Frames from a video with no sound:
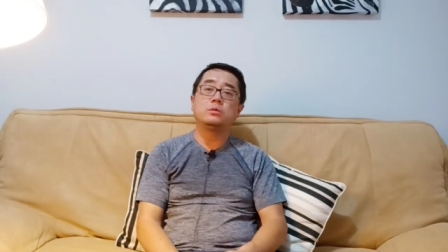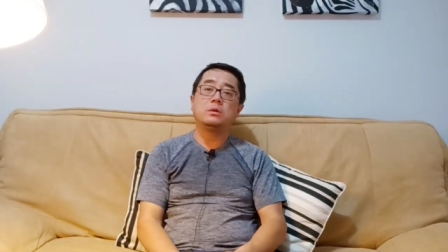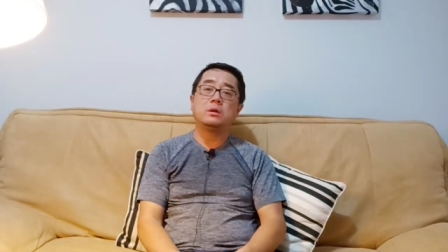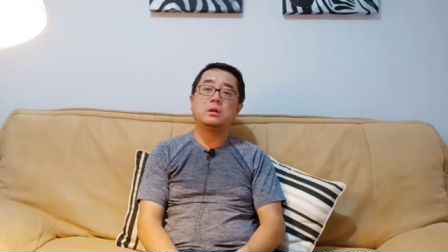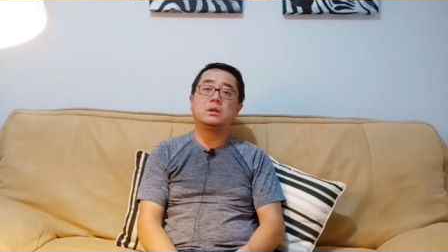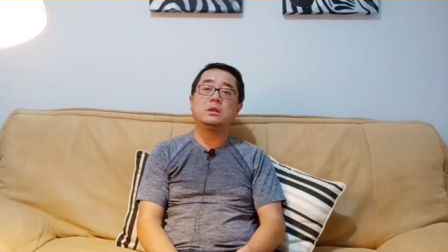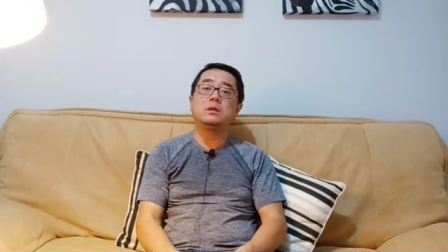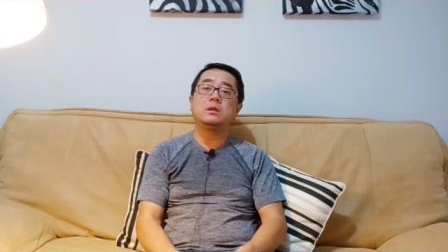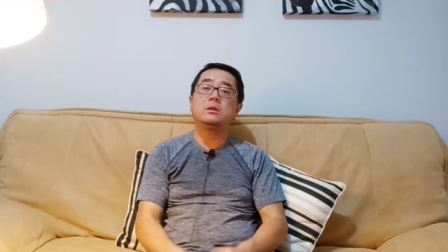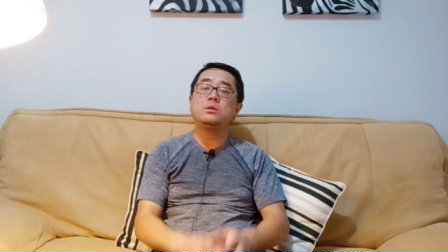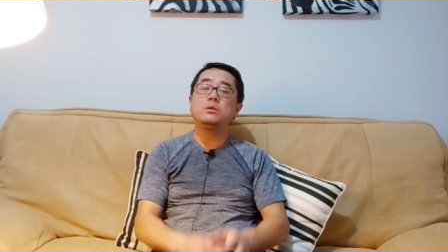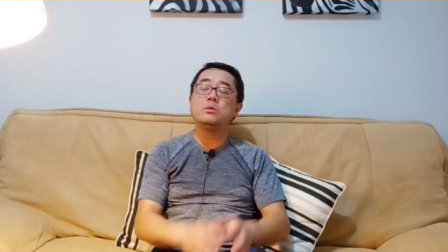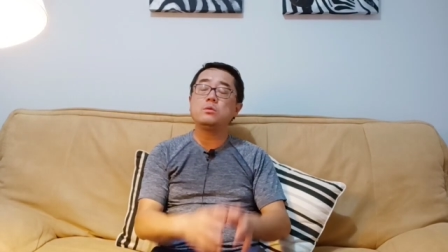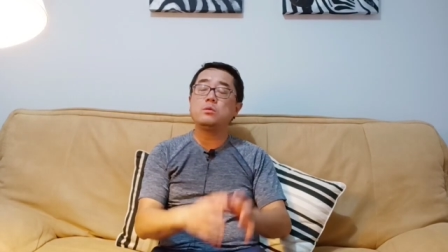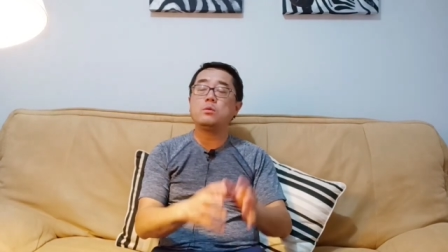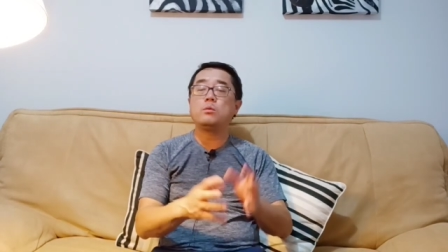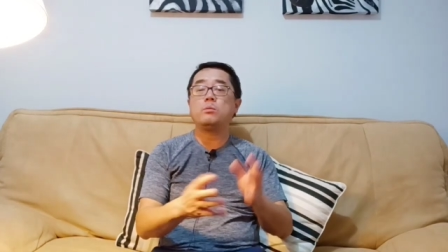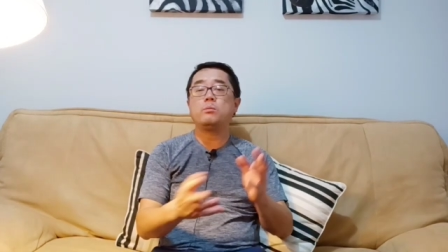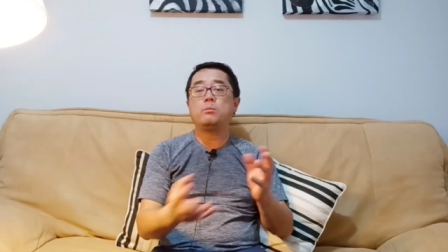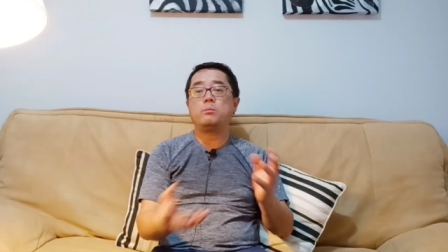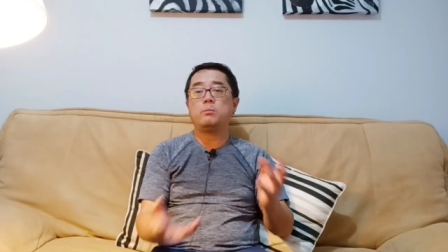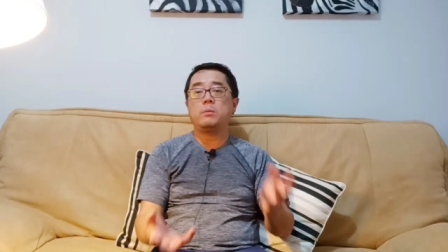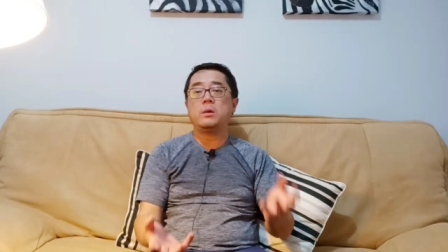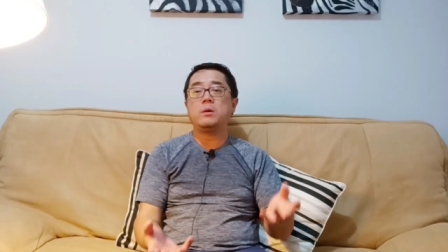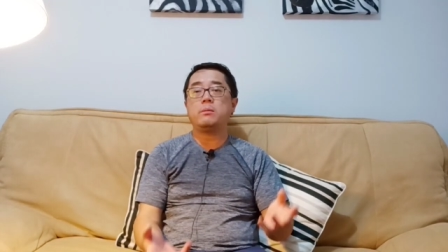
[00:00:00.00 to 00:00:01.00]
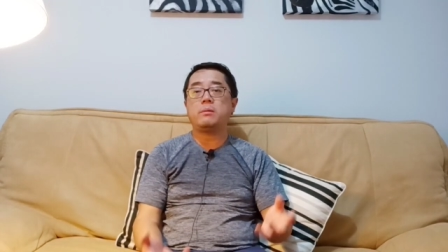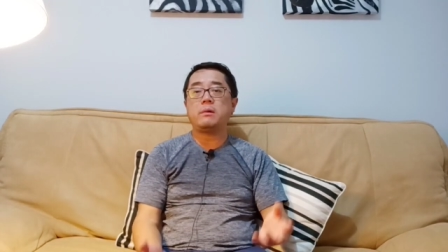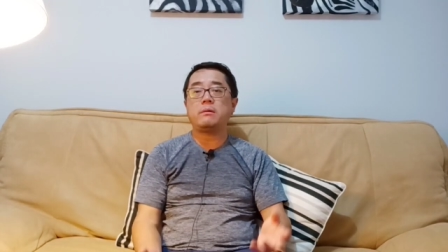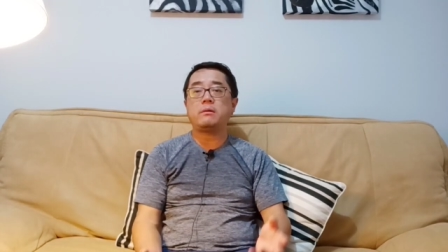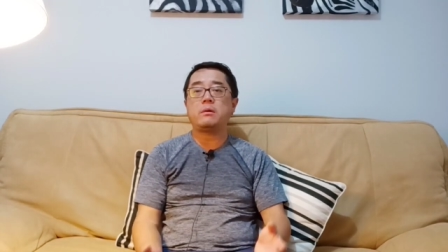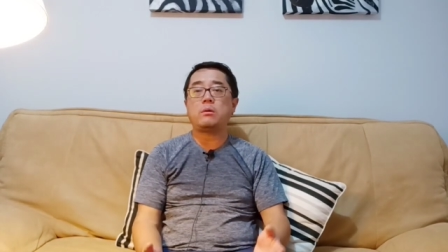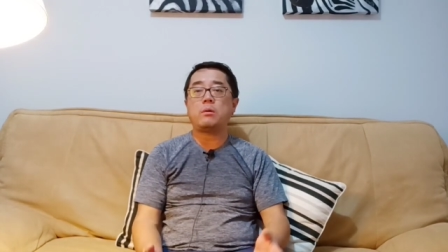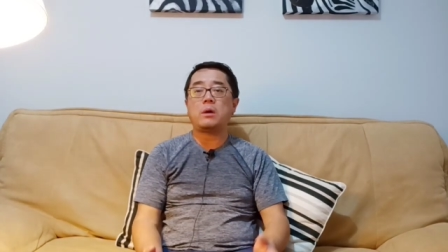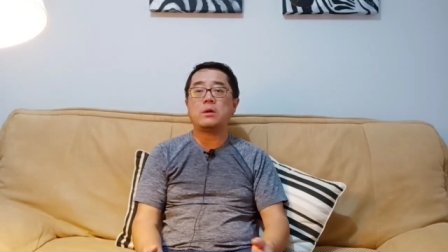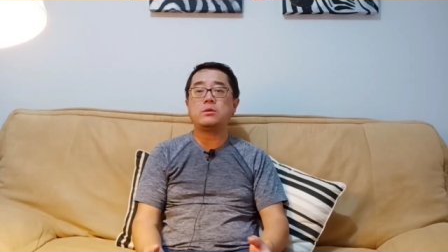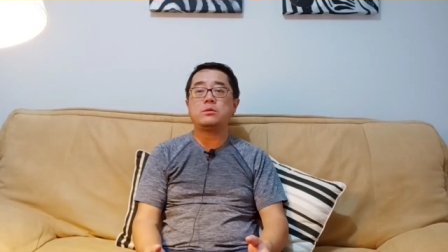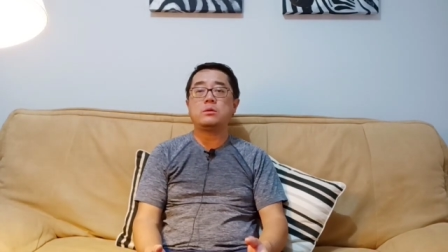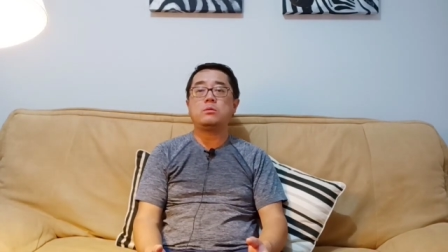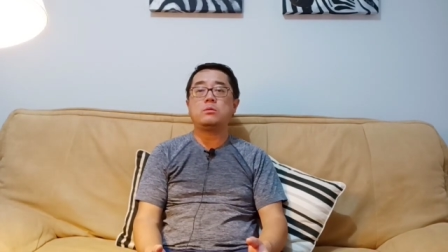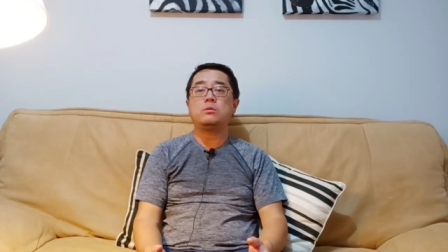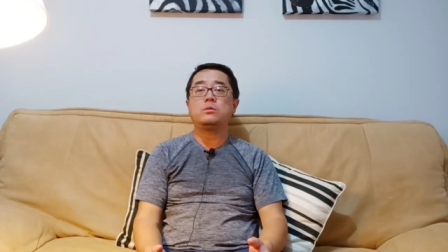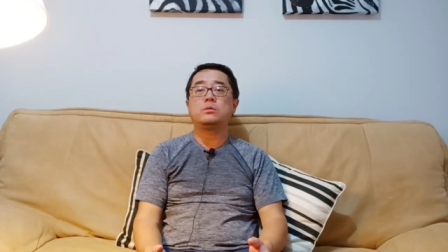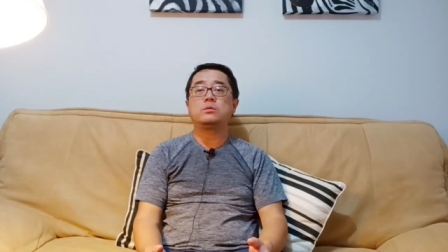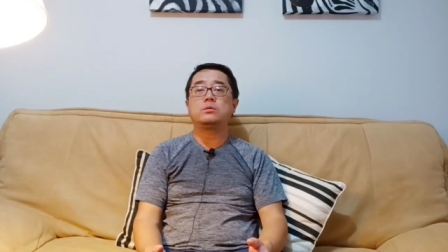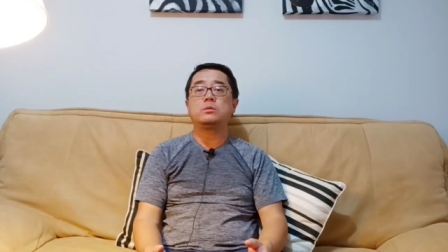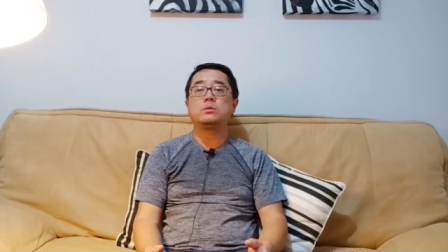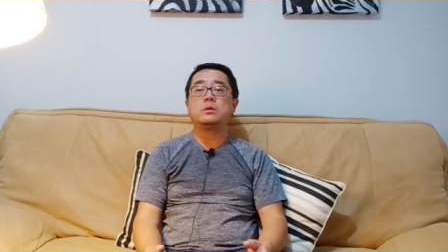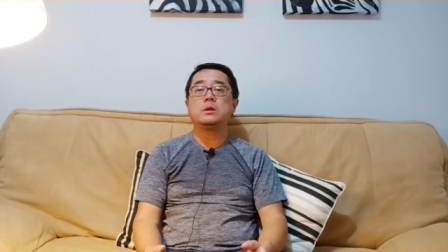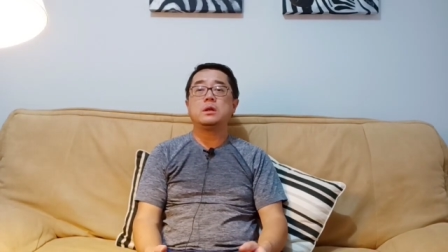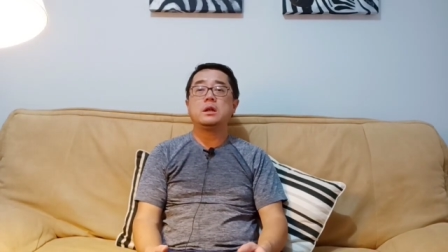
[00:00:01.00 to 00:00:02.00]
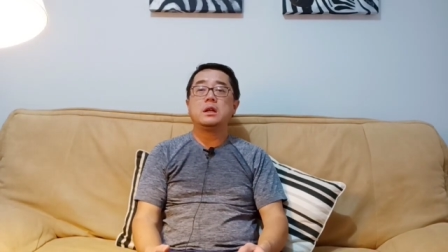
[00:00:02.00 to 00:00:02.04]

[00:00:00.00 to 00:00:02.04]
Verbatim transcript: 你又没有办法完全捂住，